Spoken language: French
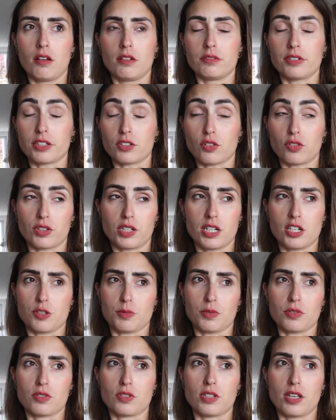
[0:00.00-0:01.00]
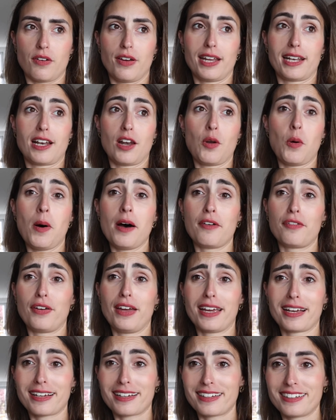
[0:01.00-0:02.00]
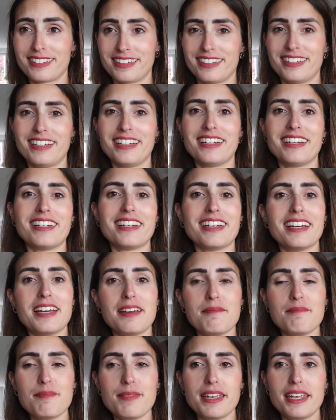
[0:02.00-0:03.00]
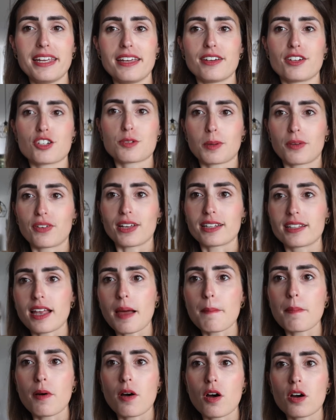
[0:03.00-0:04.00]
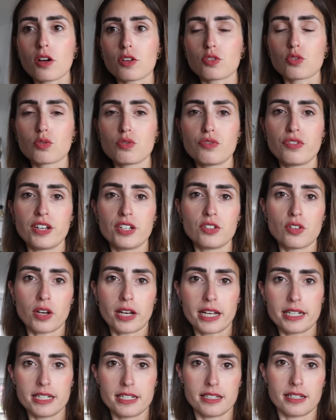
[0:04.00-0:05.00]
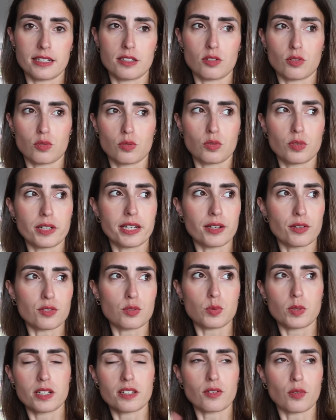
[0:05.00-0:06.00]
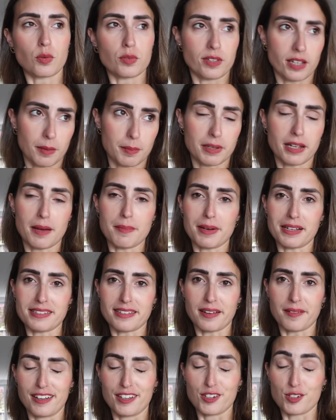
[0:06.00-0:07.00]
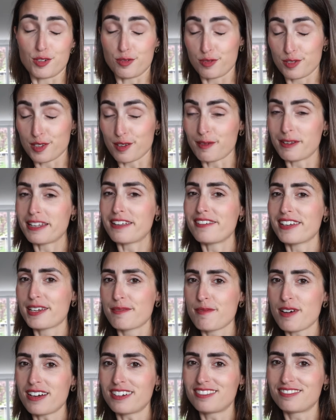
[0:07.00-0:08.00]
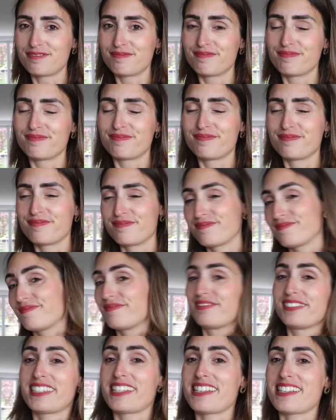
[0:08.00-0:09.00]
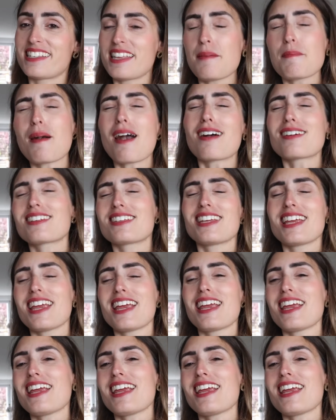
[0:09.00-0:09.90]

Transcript: Enfin, tranquille, je pense que ça va être long à faire. Mais euh, je préfère d'abord trouver une organisation et ensuite on terminera par ça. Je vous emmène avec moi C'est parti